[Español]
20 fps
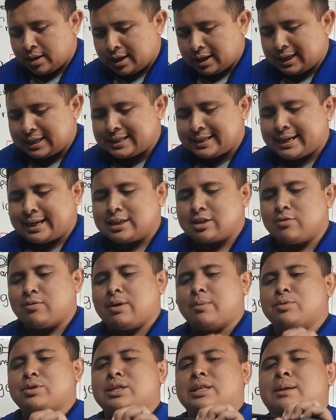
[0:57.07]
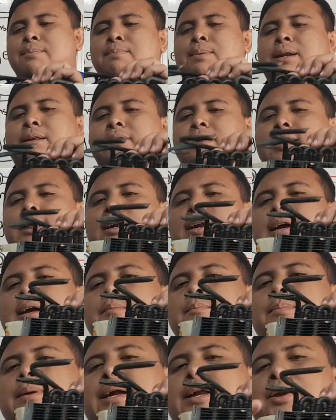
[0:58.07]
En este caso vemos en la parte de acá
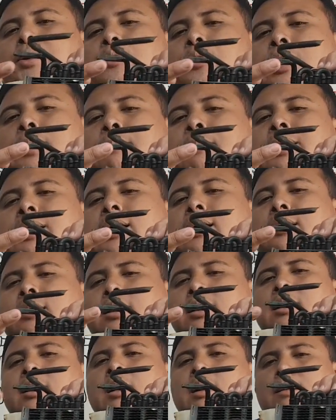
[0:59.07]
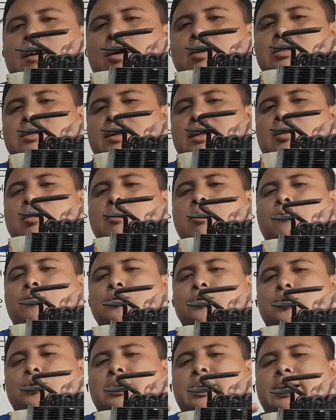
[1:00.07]
un pequeño capilar. Vamos a ver cómo
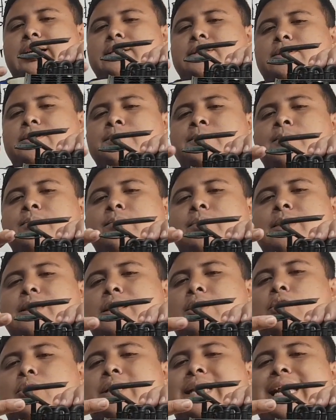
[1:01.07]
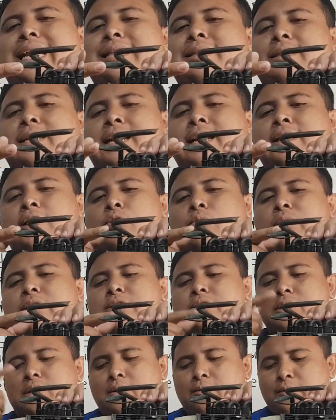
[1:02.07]
funciona esto. Donde entra
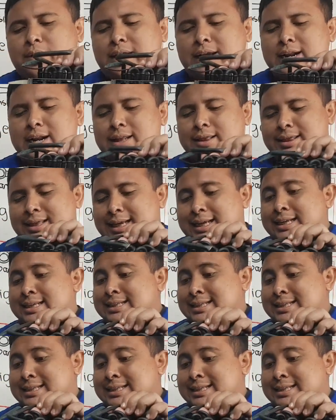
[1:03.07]
nuestro refrigerante